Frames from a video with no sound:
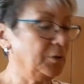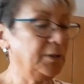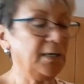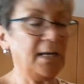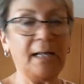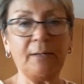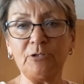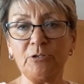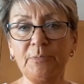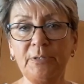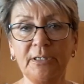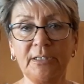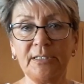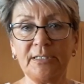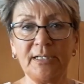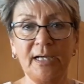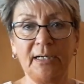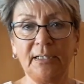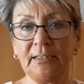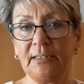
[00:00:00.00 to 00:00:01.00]
Und dann habe ich mir
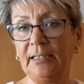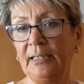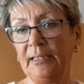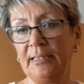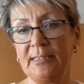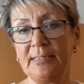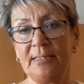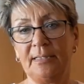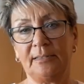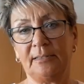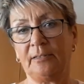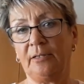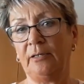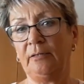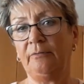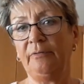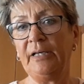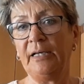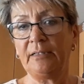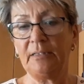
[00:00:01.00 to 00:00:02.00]
gedacht, nee, das hat
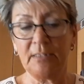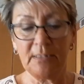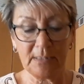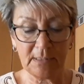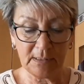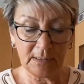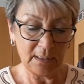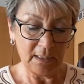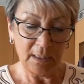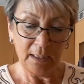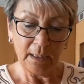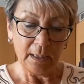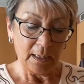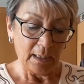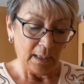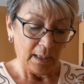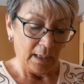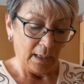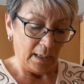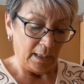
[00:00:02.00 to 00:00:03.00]
keinen Wert. Das,
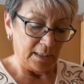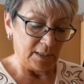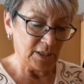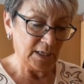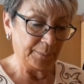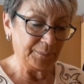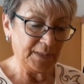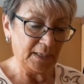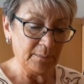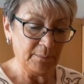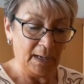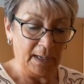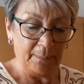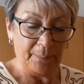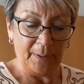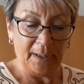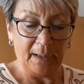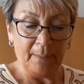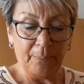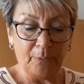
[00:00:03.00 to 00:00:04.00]
ich habe dann mal
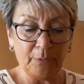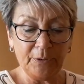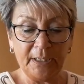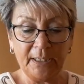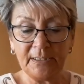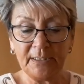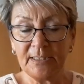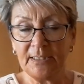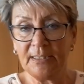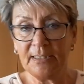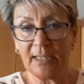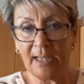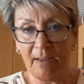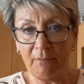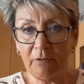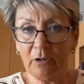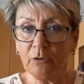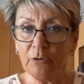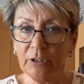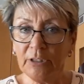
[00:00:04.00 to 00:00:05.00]
ein paar Projekte in
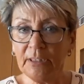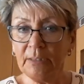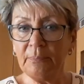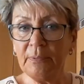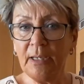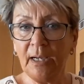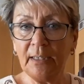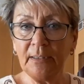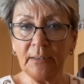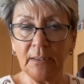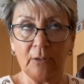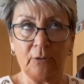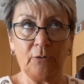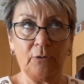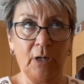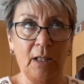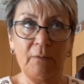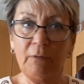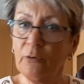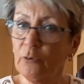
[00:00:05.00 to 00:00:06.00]
Revelry mir an,
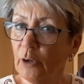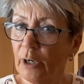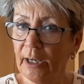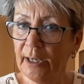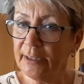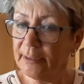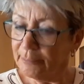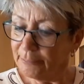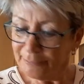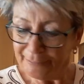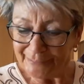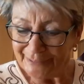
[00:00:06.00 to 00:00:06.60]
Revelry,